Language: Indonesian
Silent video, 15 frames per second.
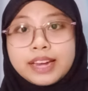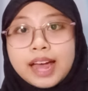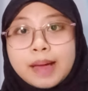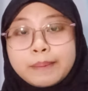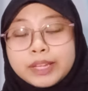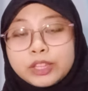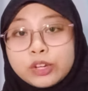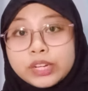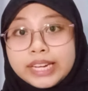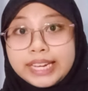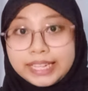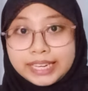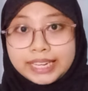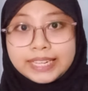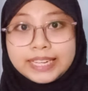Nah, metode
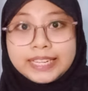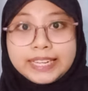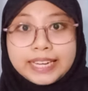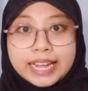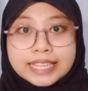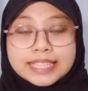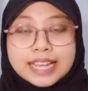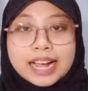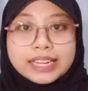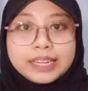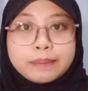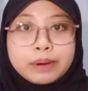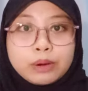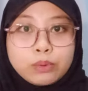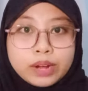ini dinilai
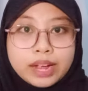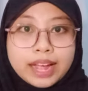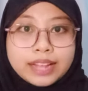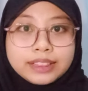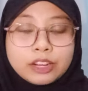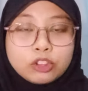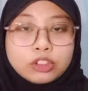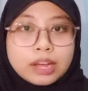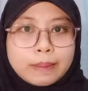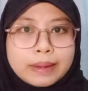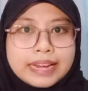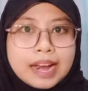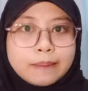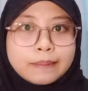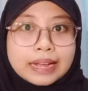sangat diperlukan
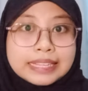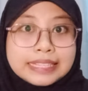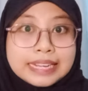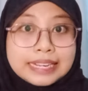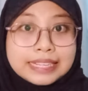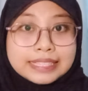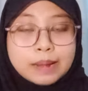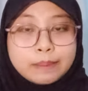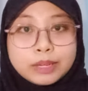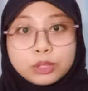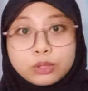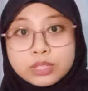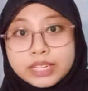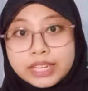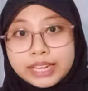terutama dalam kajian Islam
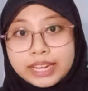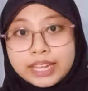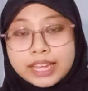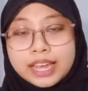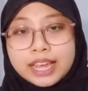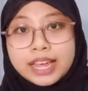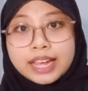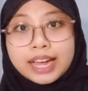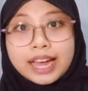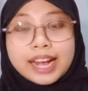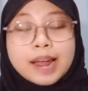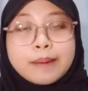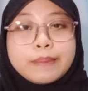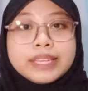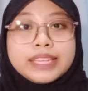itu sendiri
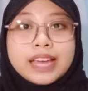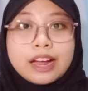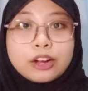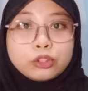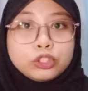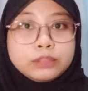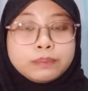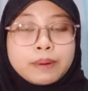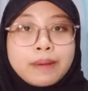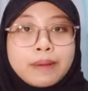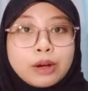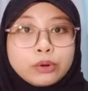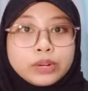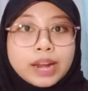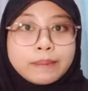karena menyangkut
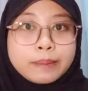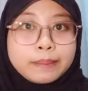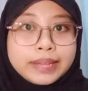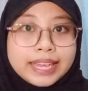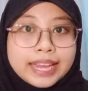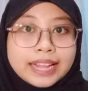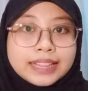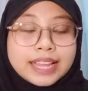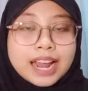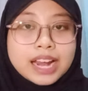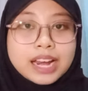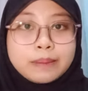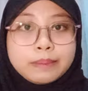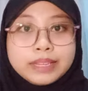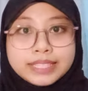pembangunan pemikiran
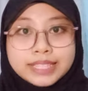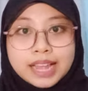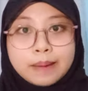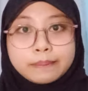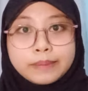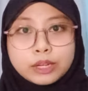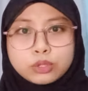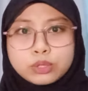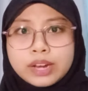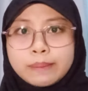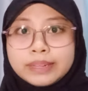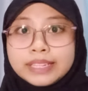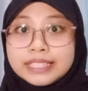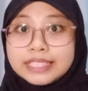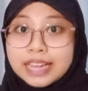terhadap Islam yang sudah
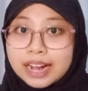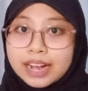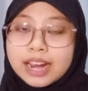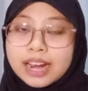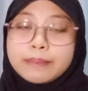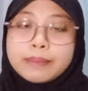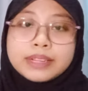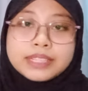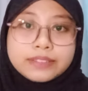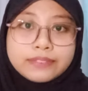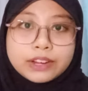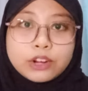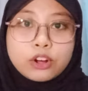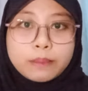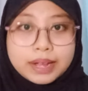menyejarah dan
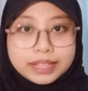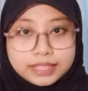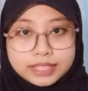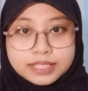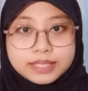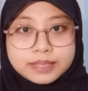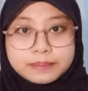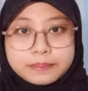bersifat dogmatis.